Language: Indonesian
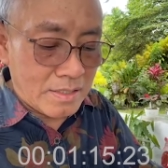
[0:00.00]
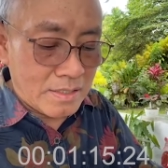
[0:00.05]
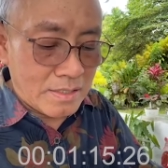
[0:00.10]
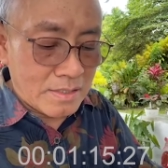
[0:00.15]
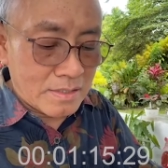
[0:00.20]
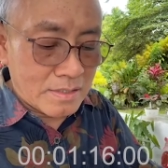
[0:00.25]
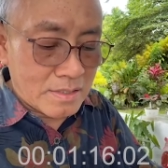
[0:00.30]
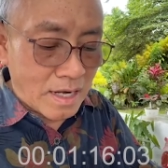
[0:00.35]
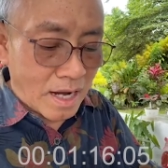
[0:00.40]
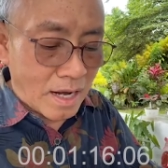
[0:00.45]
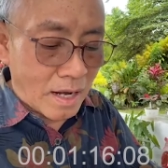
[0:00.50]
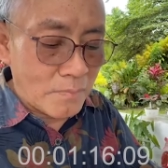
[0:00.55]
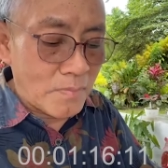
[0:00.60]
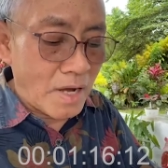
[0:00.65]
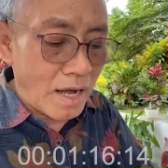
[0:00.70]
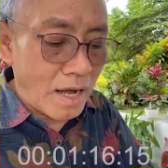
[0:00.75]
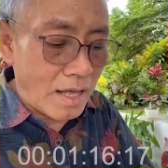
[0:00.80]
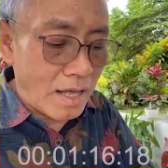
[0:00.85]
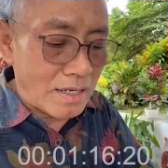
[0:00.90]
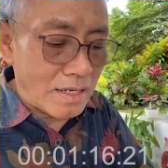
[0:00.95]
dalam
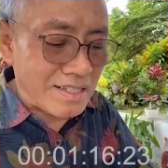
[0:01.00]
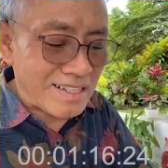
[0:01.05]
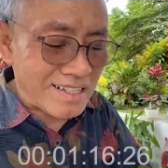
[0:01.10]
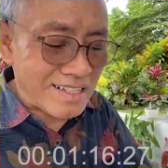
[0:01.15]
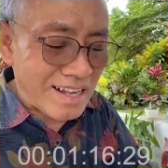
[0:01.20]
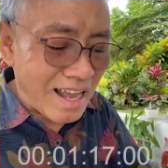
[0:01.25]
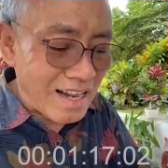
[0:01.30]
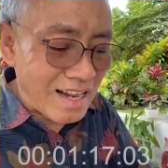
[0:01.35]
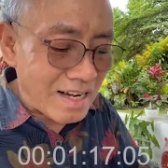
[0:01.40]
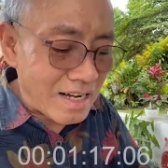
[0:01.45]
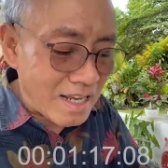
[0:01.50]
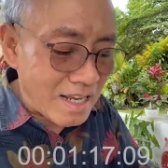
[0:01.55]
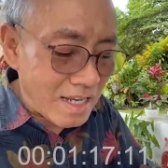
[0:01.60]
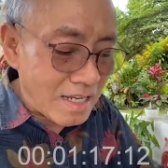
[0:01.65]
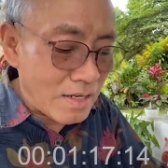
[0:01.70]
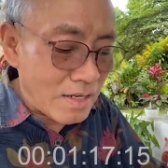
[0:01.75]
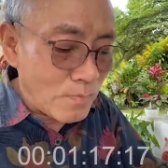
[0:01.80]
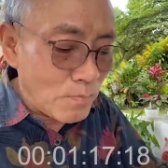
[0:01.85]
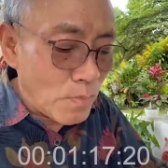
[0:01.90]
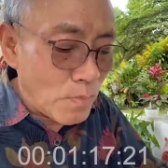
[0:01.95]
hal
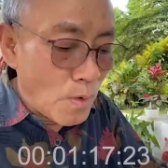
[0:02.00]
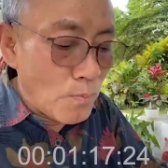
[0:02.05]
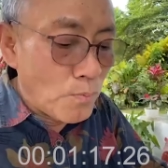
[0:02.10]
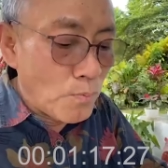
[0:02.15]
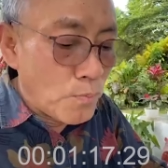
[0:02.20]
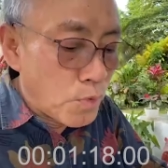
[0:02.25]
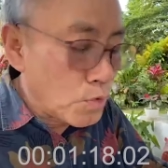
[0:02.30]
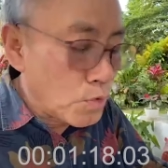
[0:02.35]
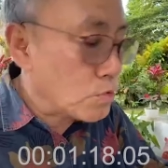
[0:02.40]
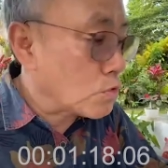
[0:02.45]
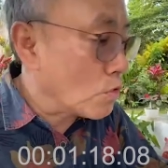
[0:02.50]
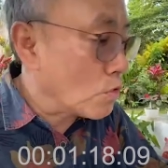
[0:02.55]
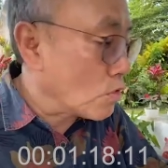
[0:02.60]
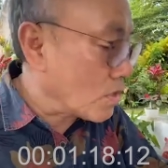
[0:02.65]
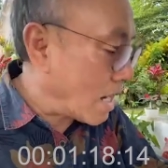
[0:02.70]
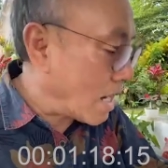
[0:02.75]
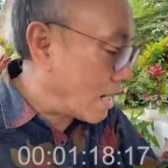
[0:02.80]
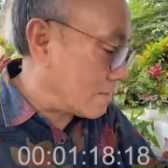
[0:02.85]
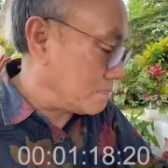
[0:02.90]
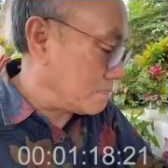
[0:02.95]
saling
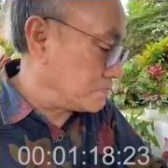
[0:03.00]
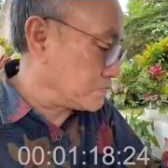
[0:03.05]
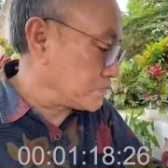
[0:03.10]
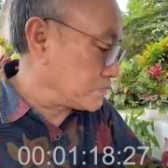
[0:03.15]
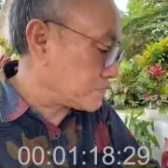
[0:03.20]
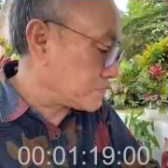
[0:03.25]
membutuhkan.